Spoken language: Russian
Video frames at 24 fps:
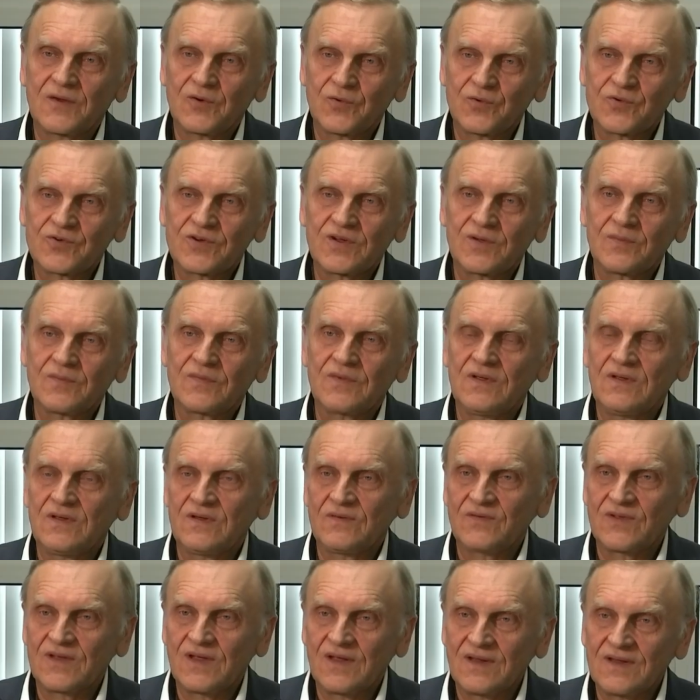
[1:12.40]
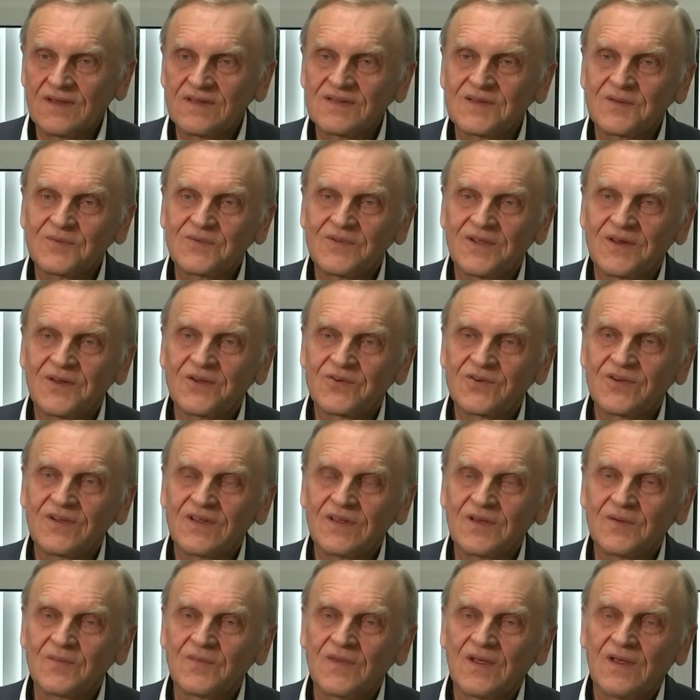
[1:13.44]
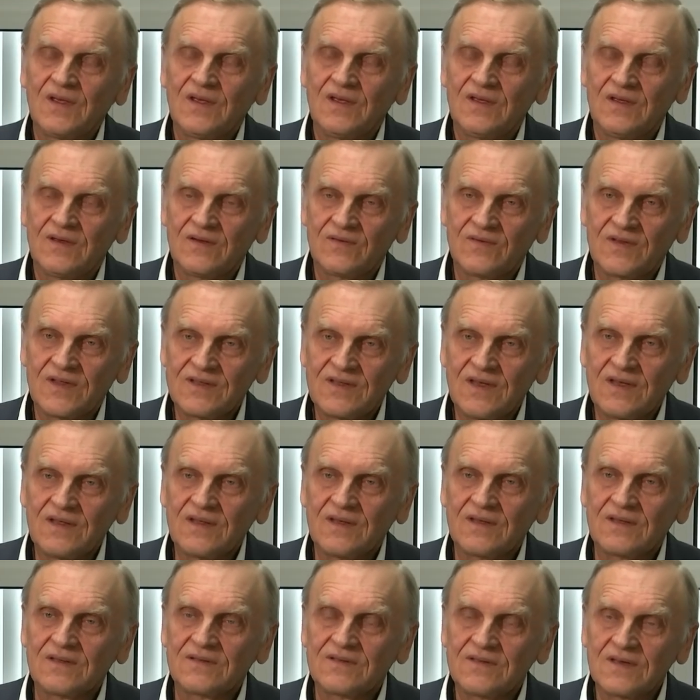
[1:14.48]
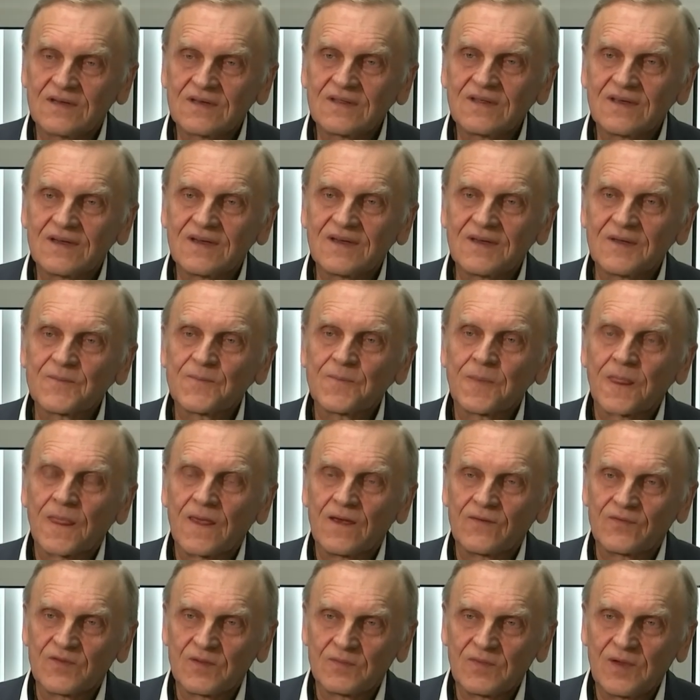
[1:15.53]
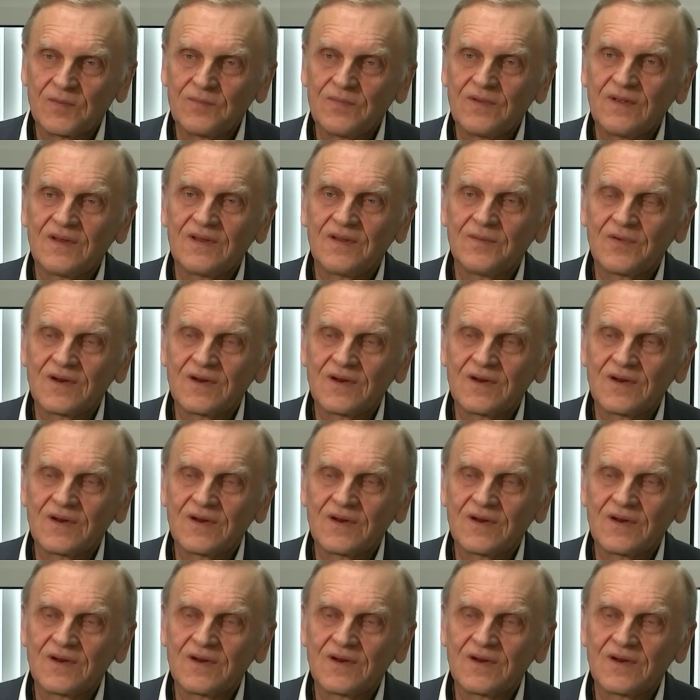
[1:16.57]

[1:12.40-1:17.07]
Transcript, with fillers: оружием, и водолазным снаряжением, и владения техникой автомобильной,